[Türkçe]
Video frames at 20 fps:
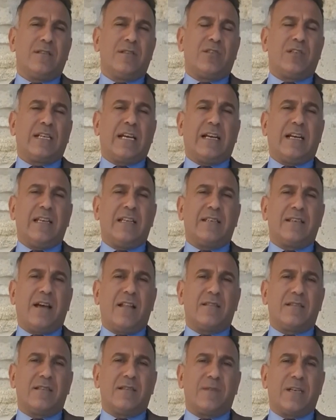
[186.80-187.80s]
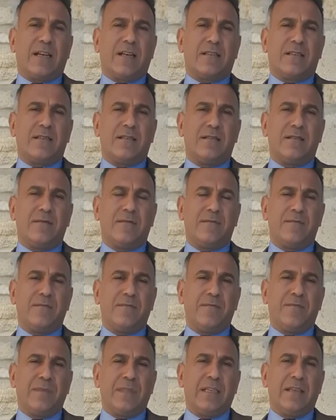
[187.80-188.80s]
Çanakkale'nin altına bıraktı.
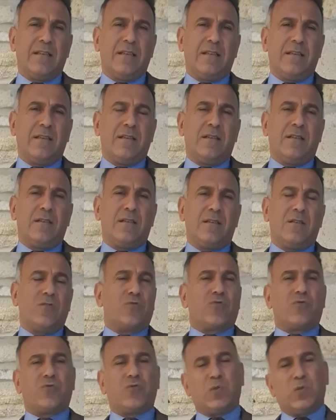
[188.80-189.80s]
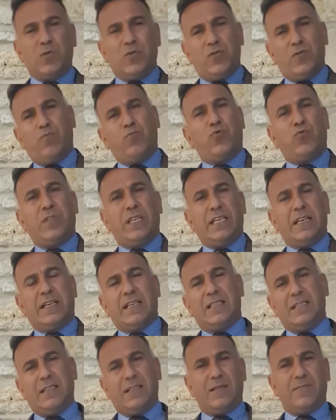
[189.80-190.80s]
Rodos'u Muğla
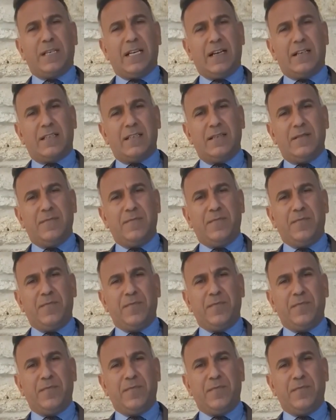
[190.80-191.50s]
yakınlarına bıraktı.